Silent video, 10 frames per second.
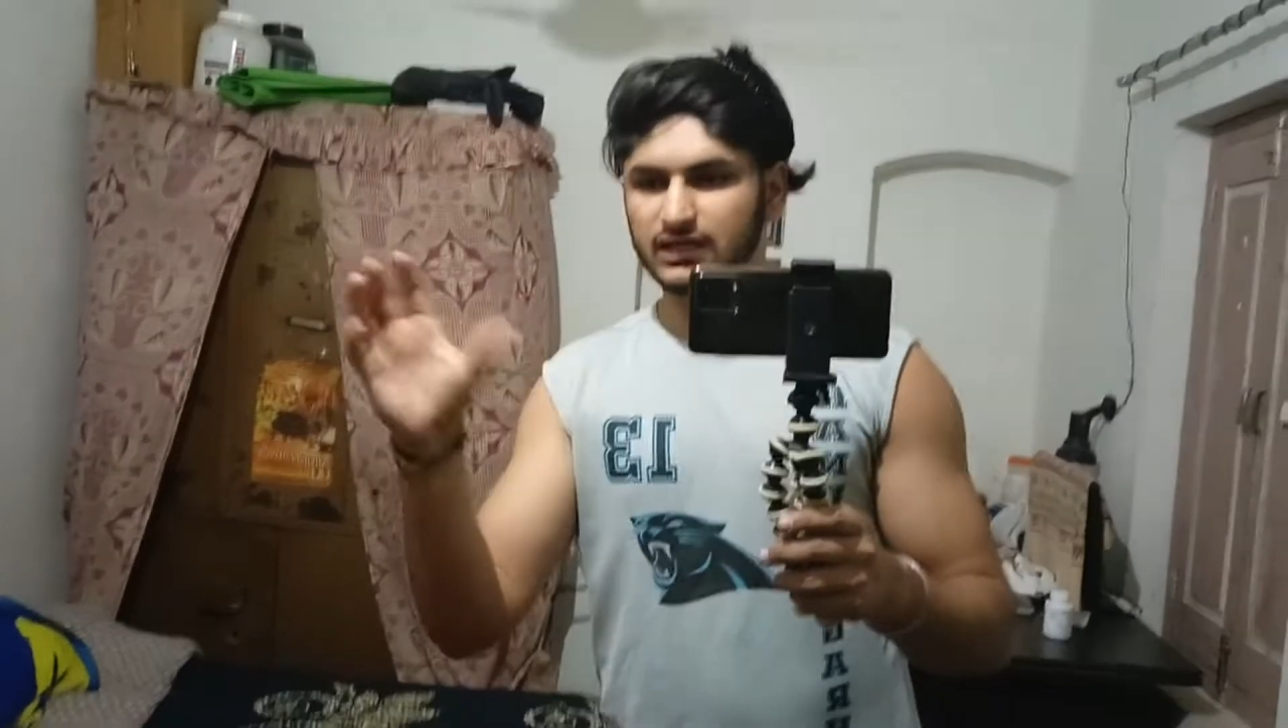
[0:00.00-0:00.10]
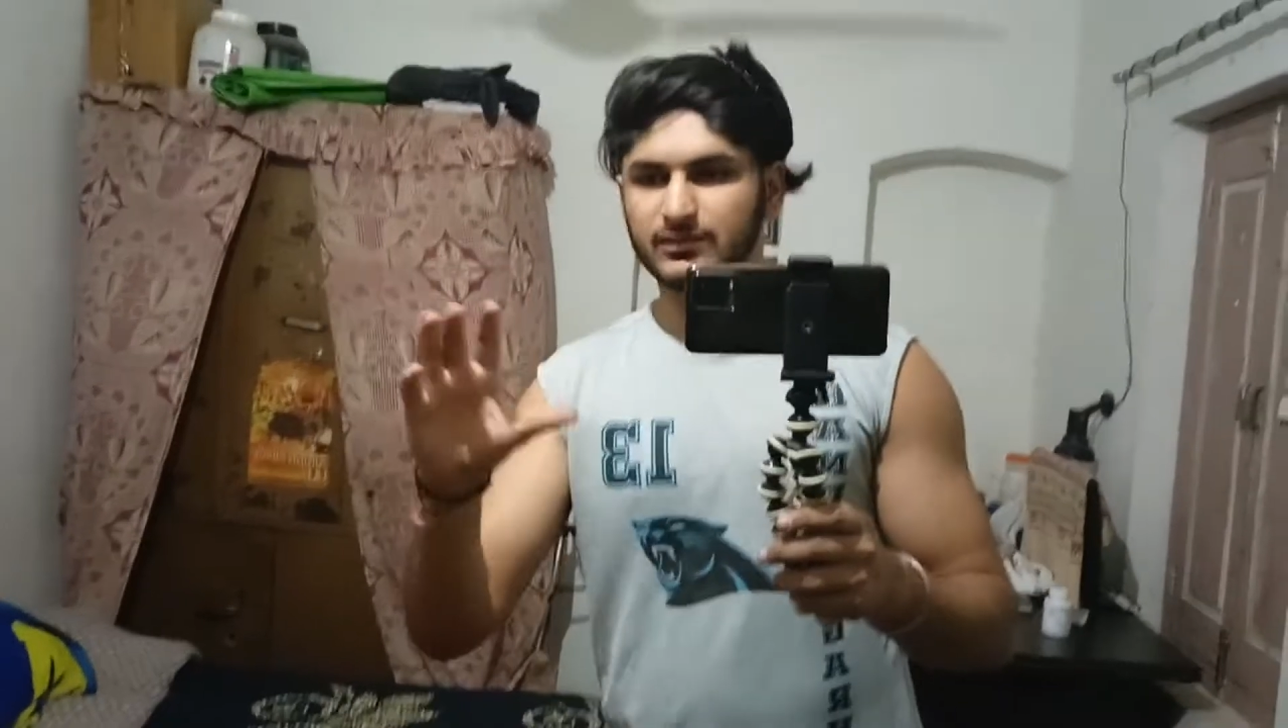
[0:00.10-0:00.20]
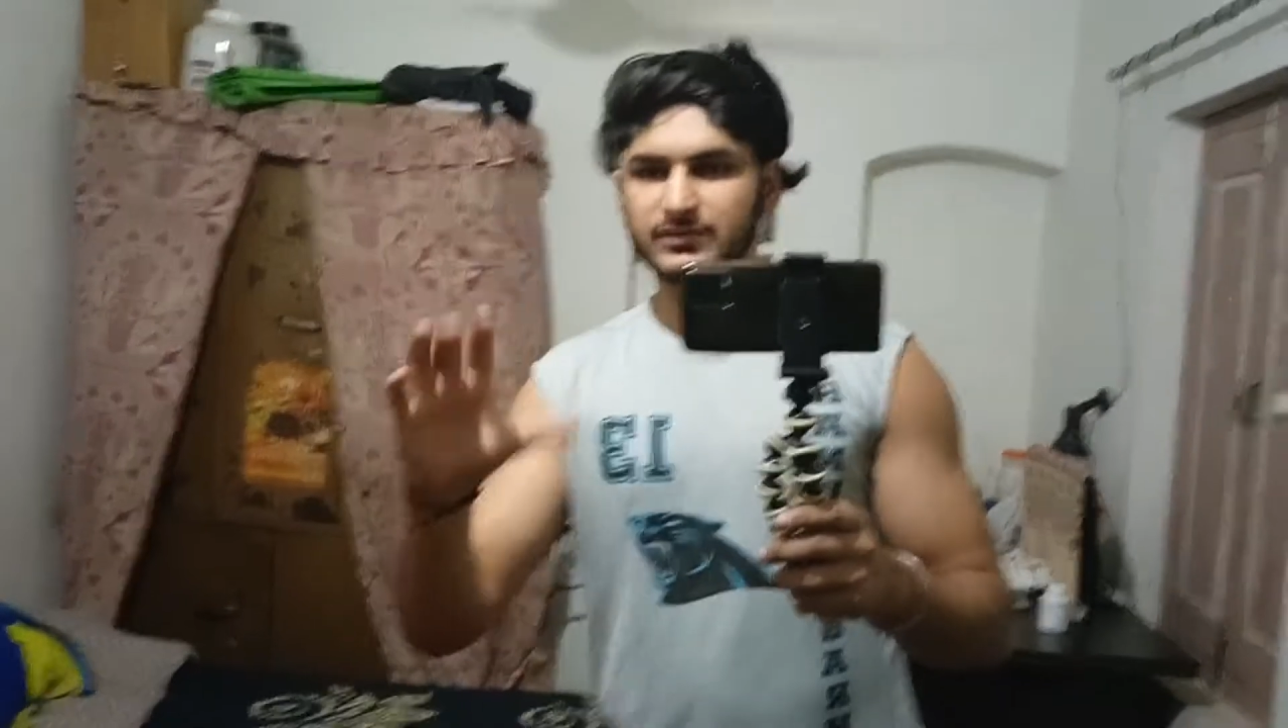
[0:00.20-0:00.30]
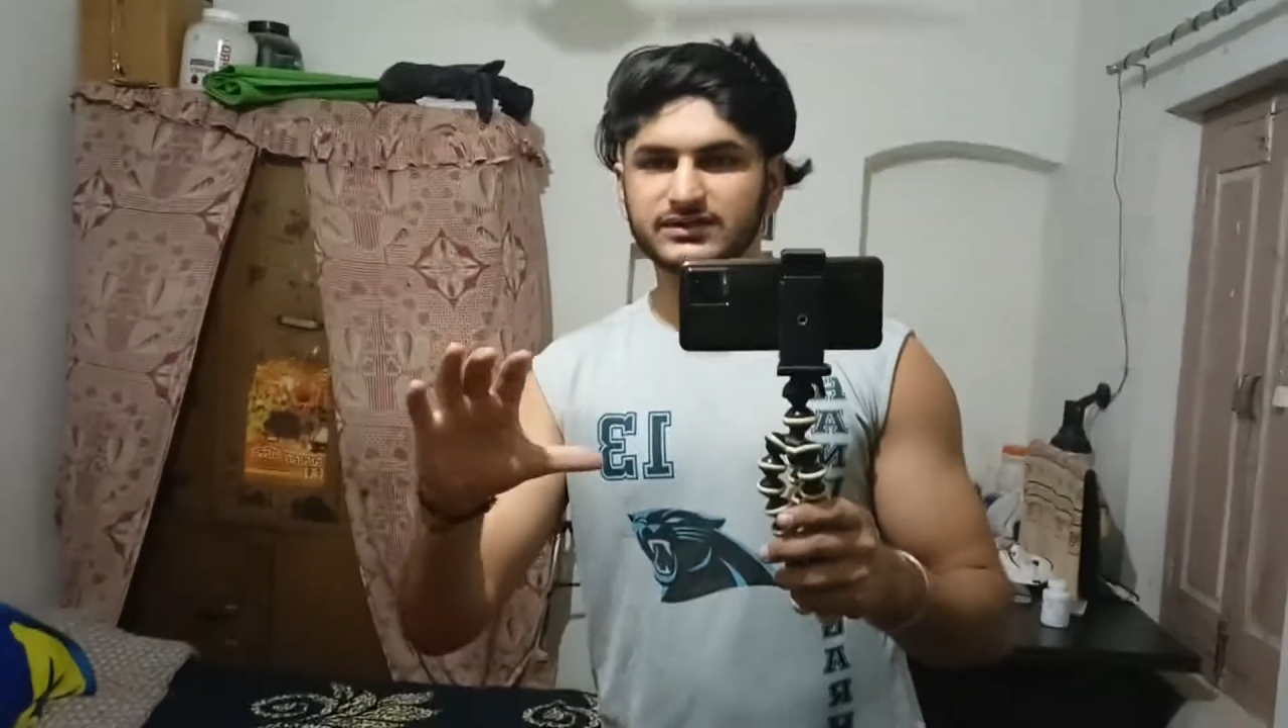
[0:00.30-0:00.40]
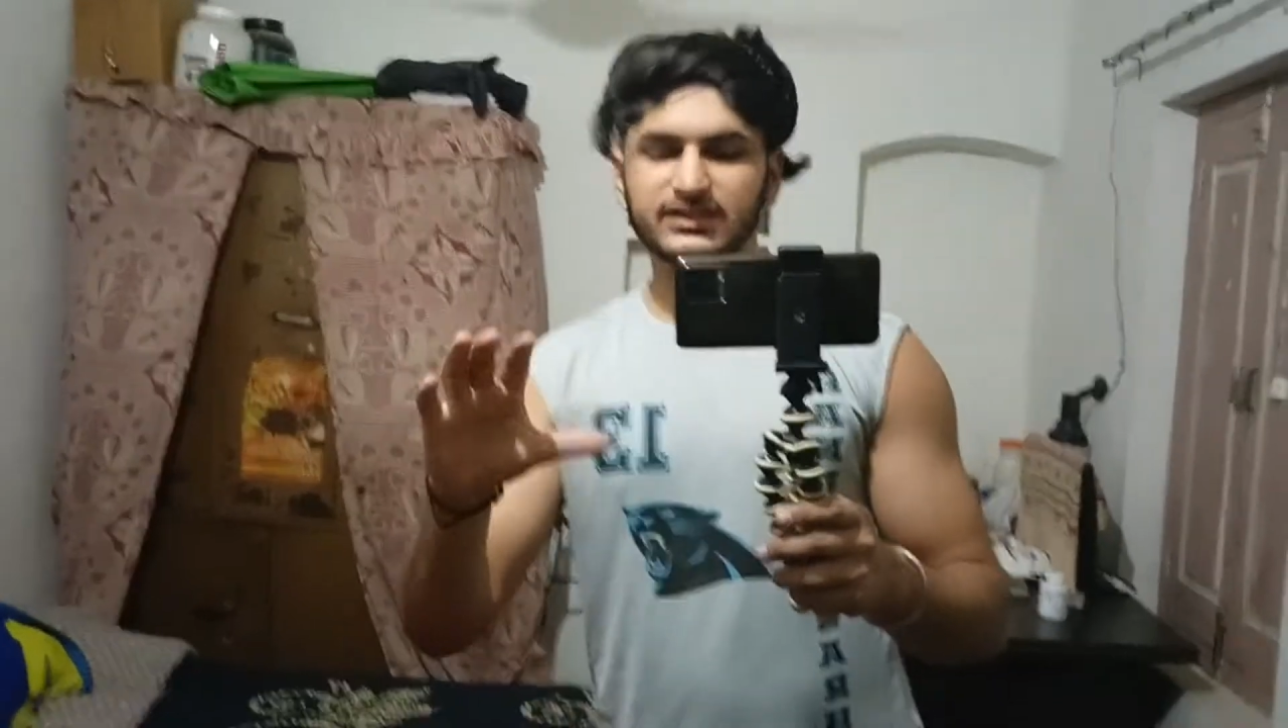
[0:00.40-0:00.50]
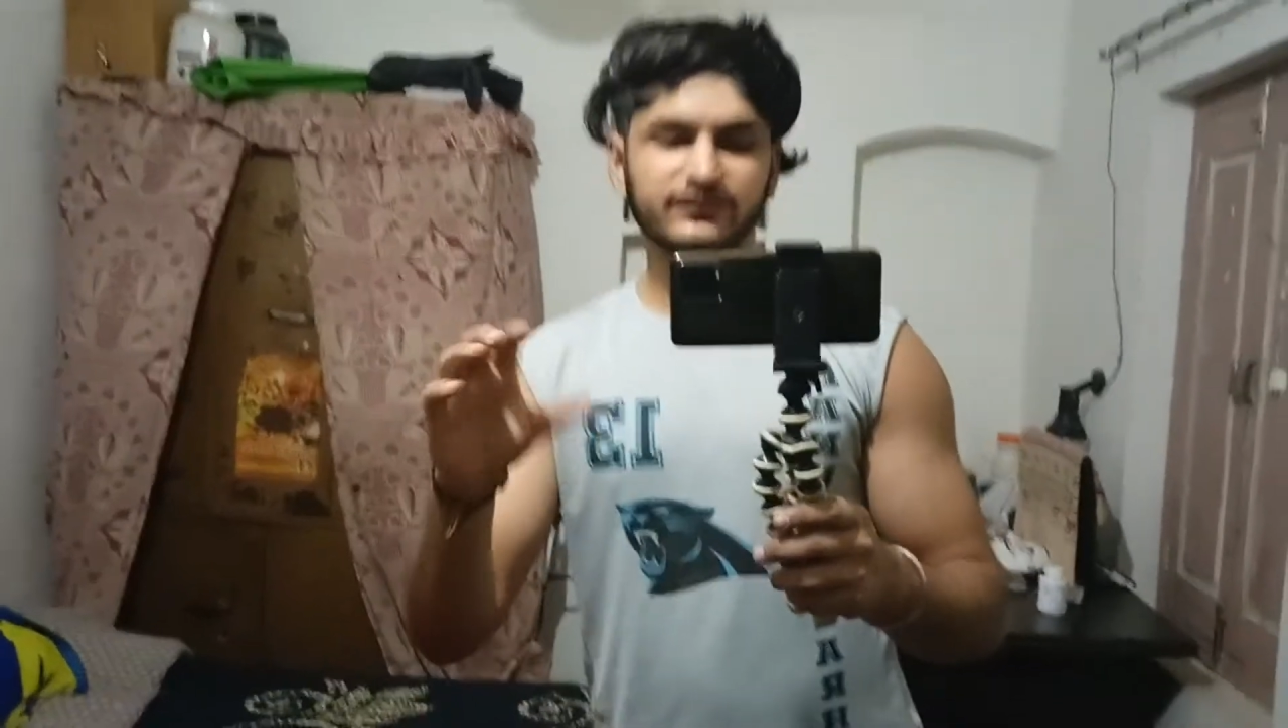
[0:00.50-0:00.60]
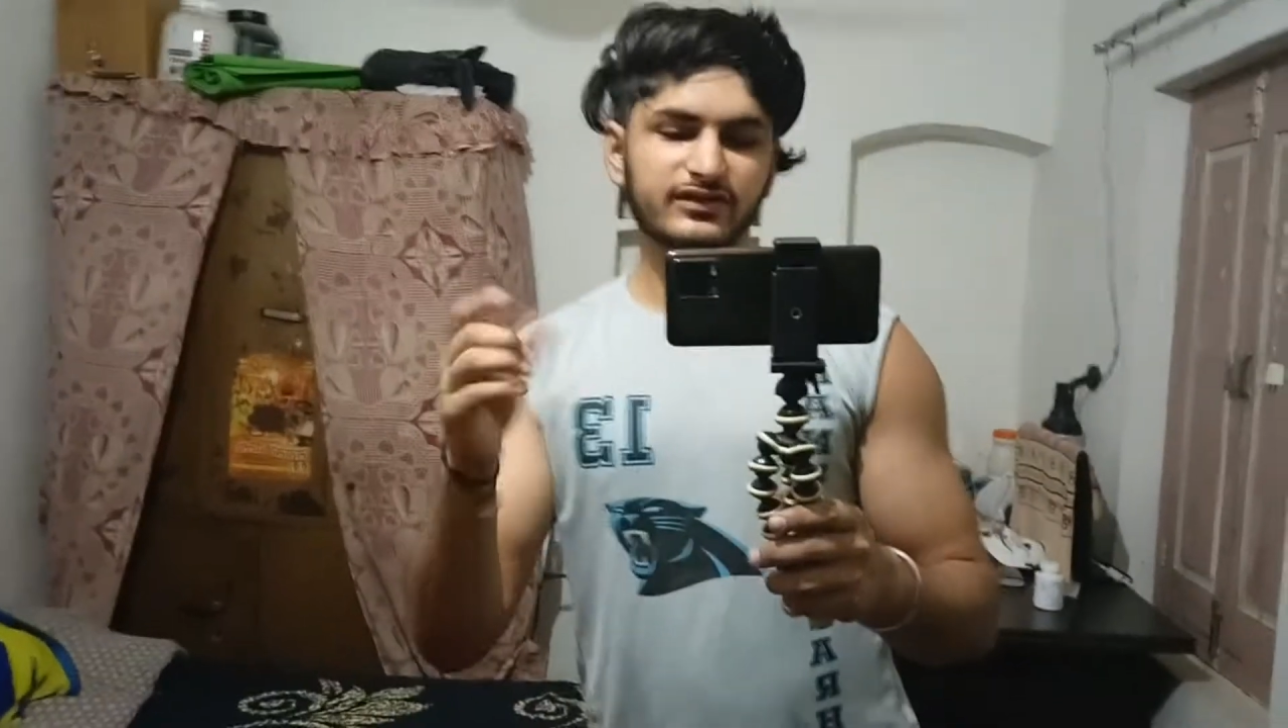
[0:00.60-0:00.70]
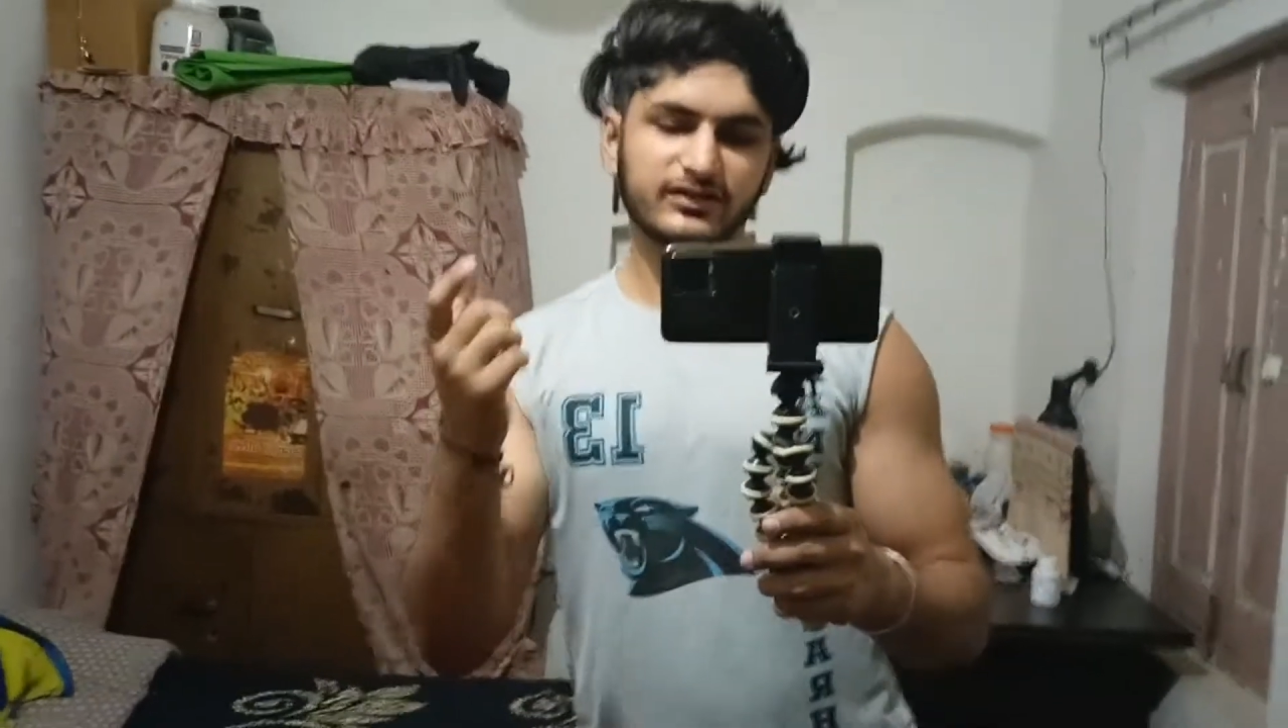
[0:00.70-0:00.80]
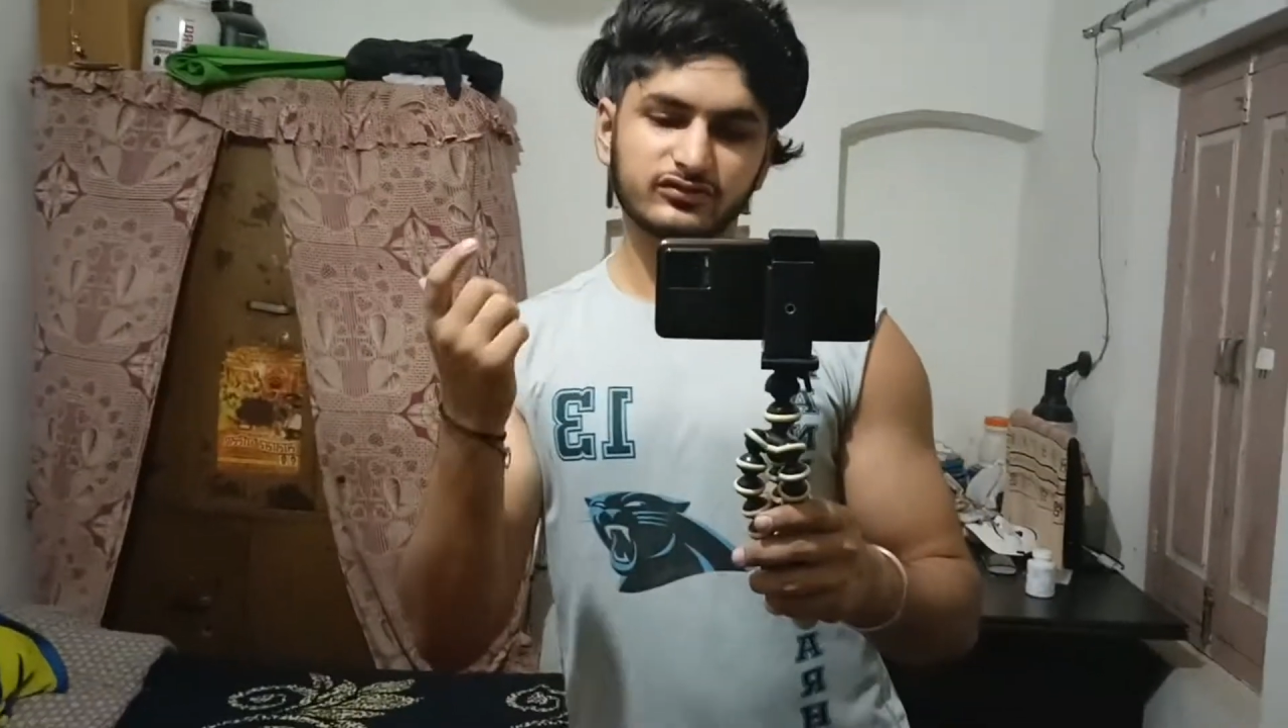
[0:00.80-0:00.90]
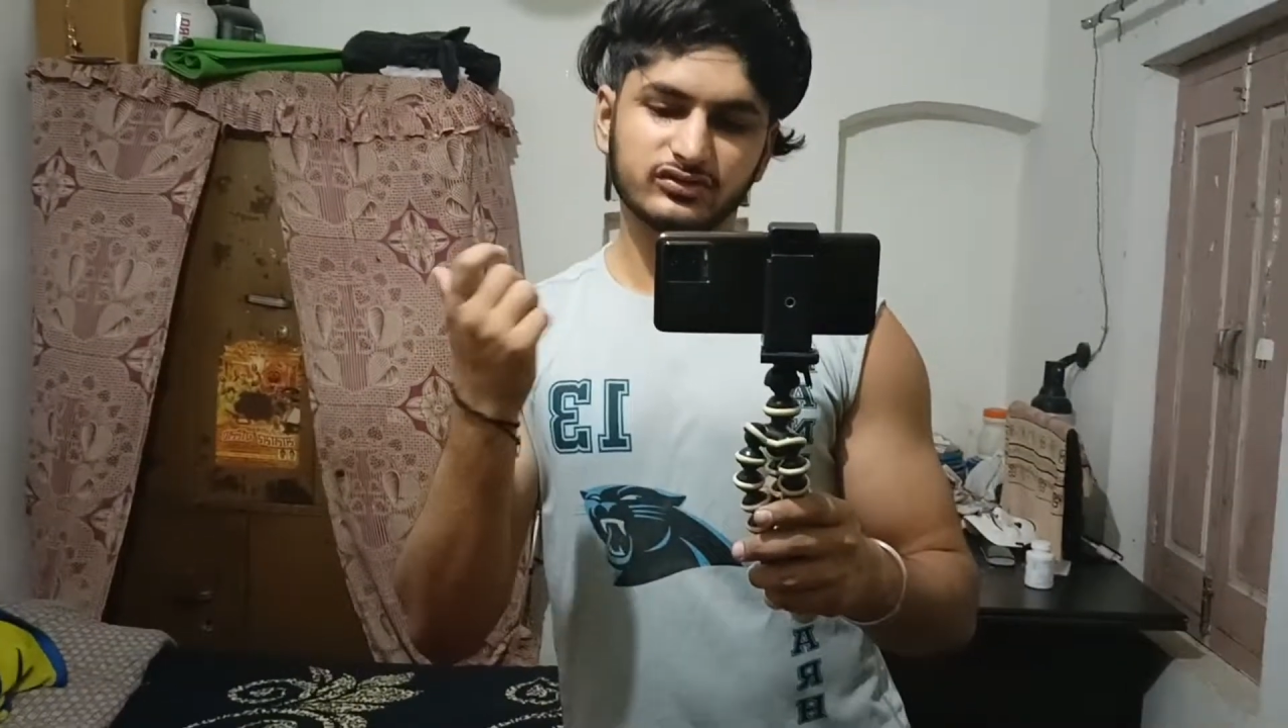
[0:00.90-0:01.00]
अगर कपड़े
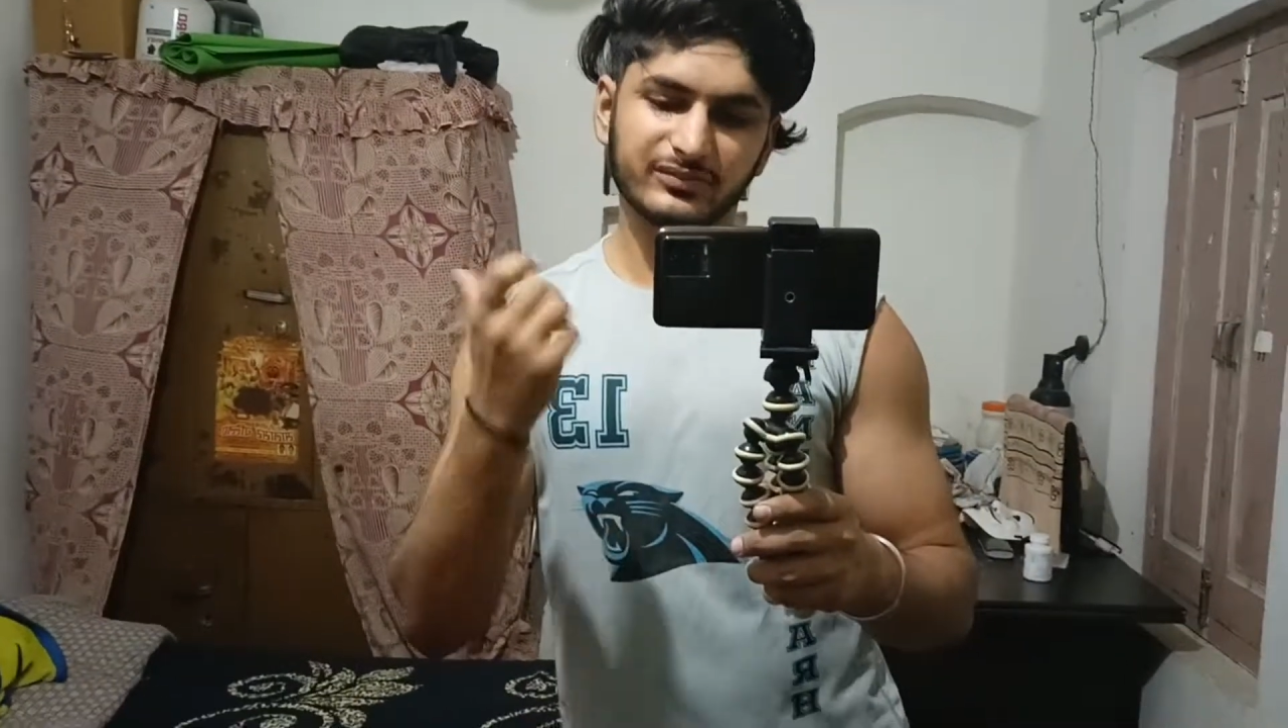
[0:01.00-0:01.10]
साफ़ करेंगे